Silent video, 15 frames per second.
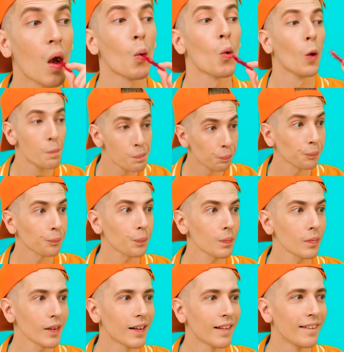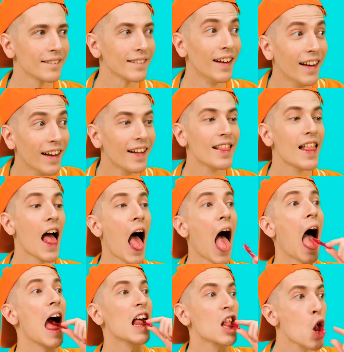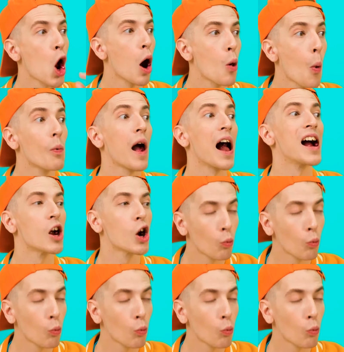Aku sangat menyukainya siap untuk makan